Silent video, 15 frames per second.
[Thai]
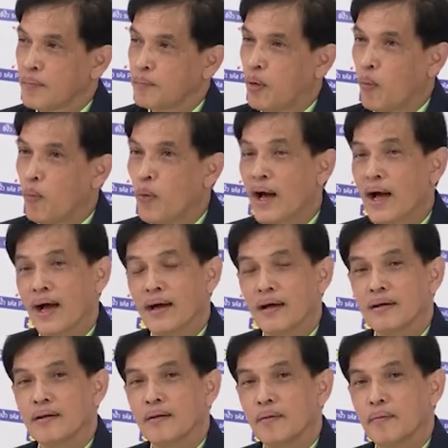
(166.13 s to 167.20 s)
ผมว่า
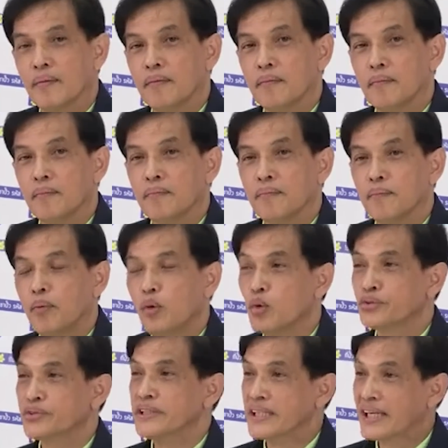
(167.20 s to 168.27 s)
ผู้
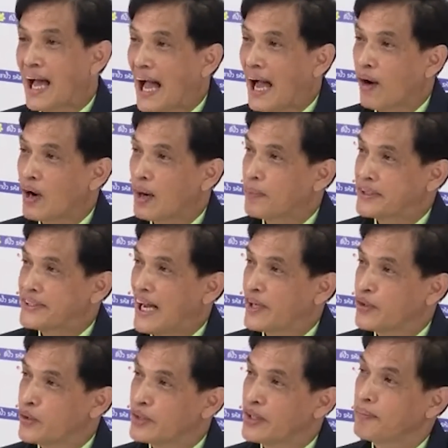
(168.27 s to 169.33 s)
สื่อข่าวและประชา
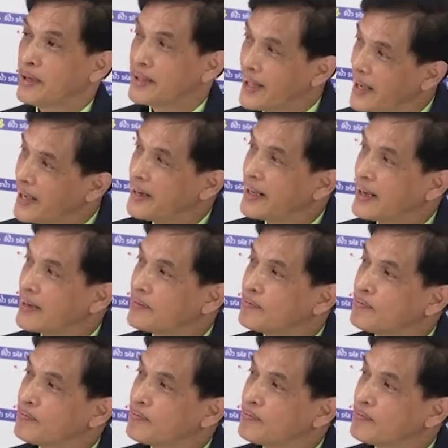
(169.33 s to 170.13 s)
ชนทั้งประเทศเนี่ย